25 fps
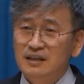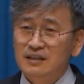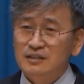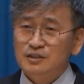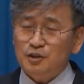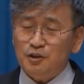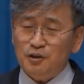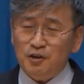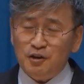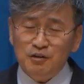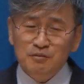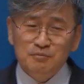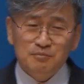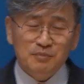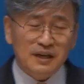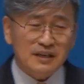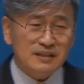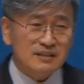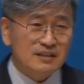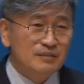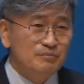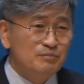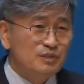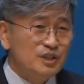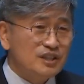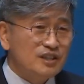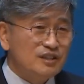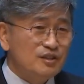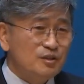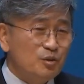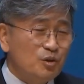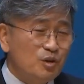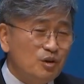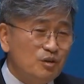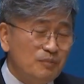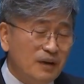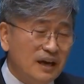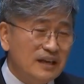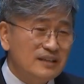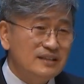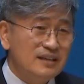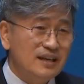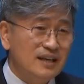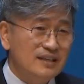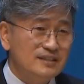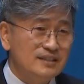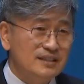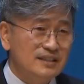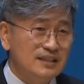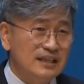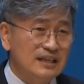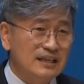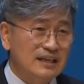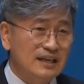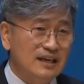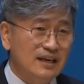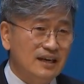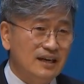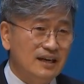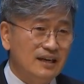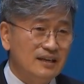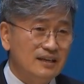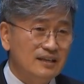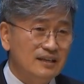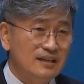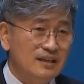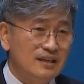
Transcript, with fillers: 정말 금식 기도를 많이 하시니까